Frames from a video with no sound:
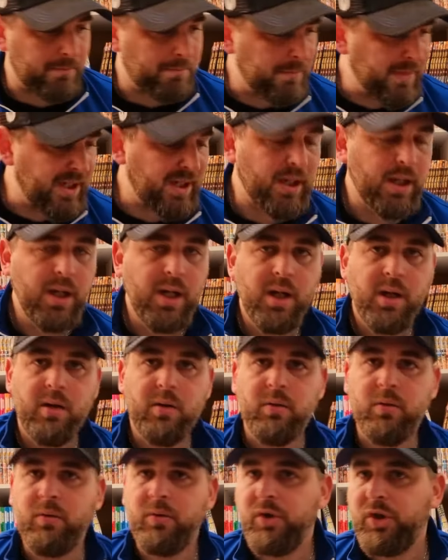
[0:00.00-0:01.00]
Mais
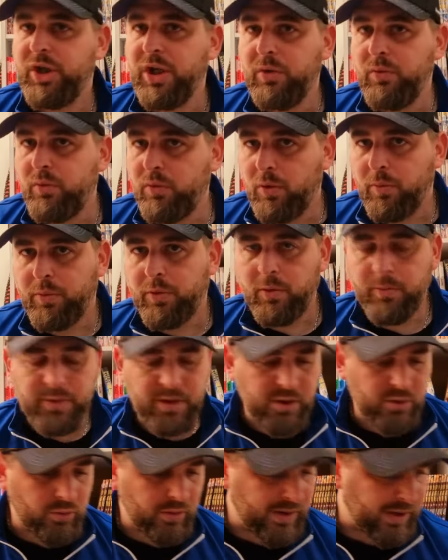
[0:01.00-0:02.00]
j'ai lu que le
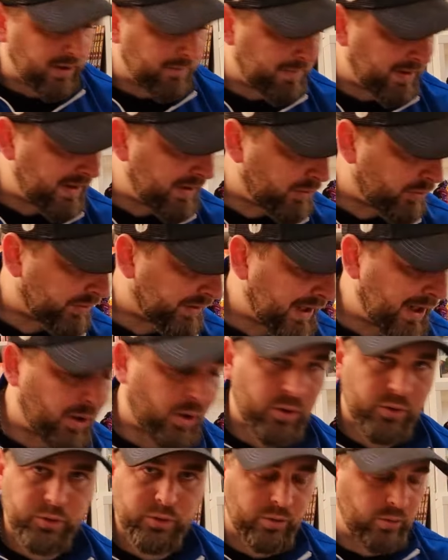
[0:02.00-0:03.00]
premier, je ne lirai pas les autres.
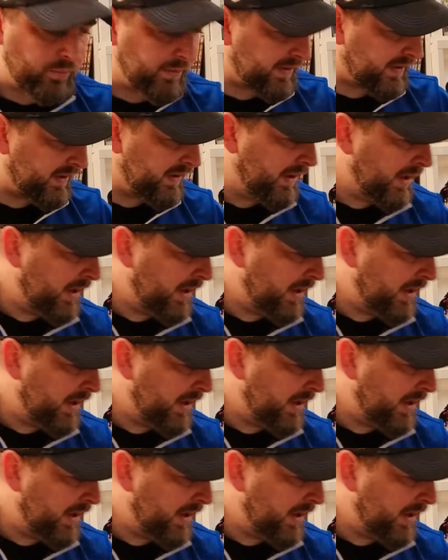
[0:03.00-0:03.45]
Alors celui-ci,